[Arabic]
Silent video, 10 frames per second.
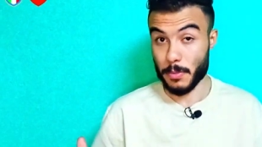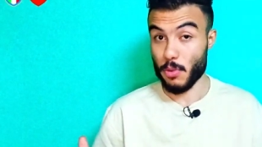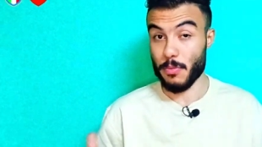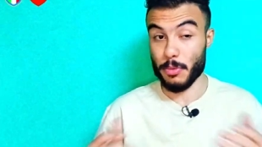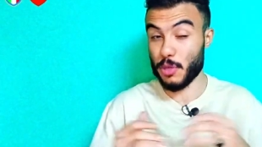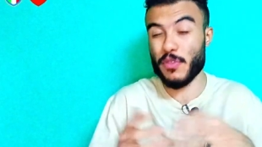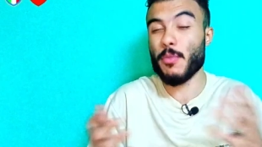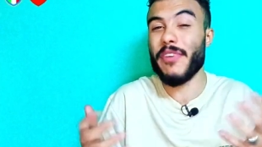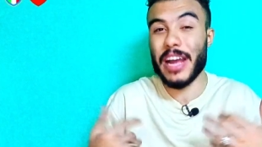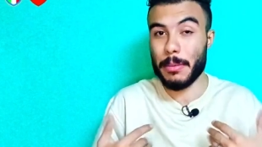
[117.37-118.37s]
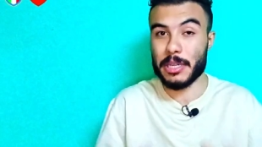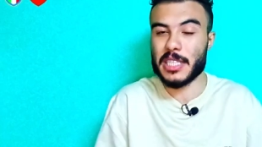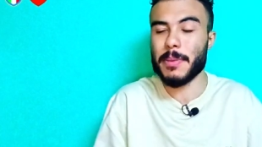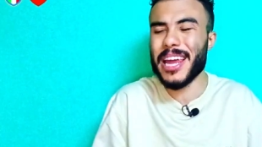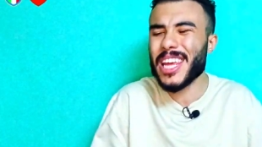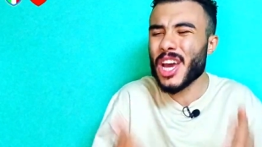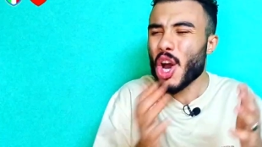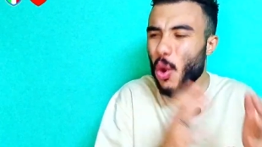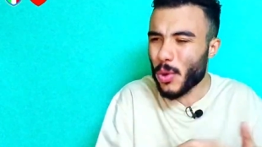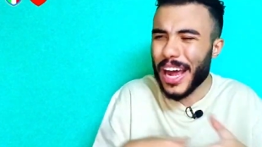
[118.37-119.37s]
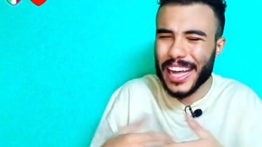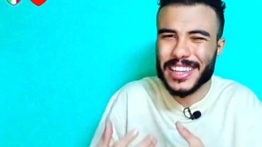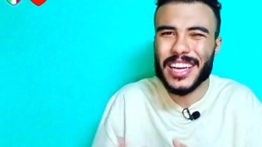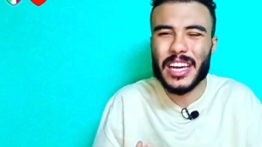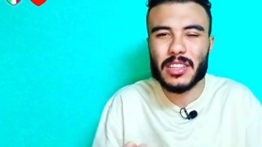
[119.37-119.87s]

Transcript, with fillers: في مش في مفاجاه بالنسبه لي والناحيه الثانيه